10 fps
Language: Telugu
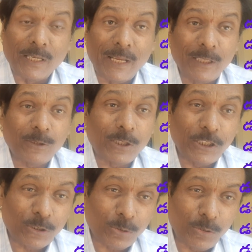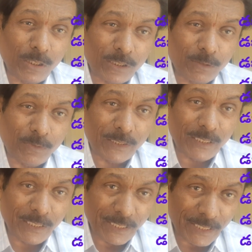నేను
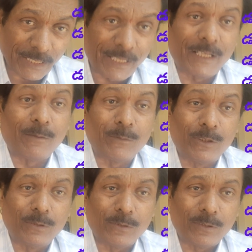తీసుకున్నటువంటి నిర్ణయము